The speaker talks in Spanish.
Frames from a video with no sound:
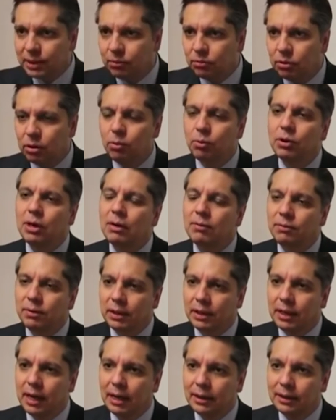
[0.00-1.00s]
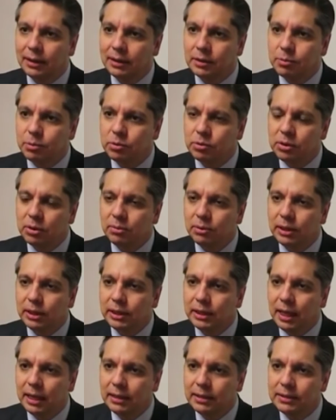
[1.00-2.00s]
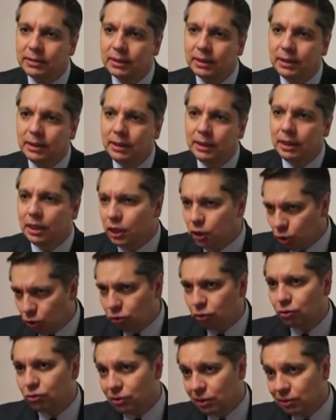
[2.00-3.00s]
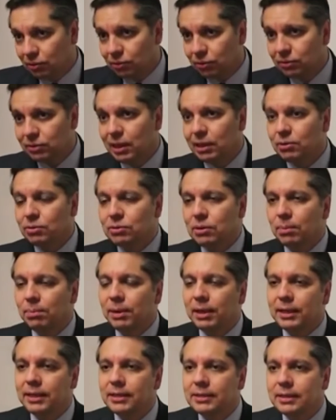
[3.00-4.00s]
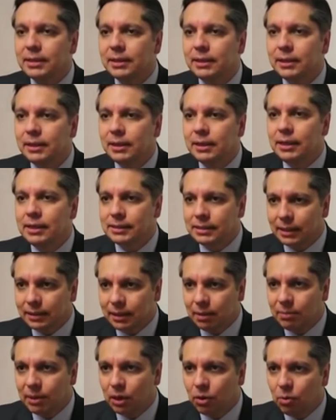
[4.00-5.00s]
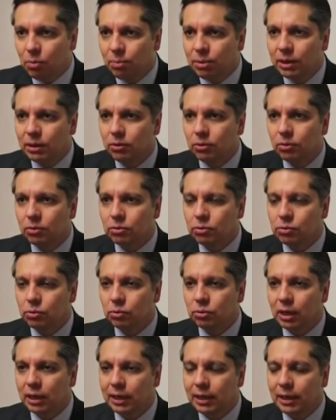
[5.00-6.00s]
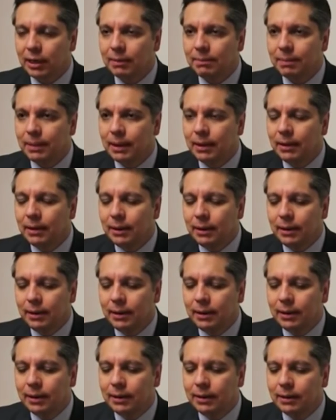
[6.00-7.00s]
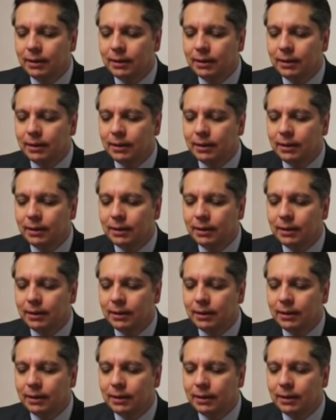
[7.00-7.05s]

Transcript: que el estudio demuestra es el deterioro de la imagen del presidente, el Congreso, los diputados, los senadores, los funcionarios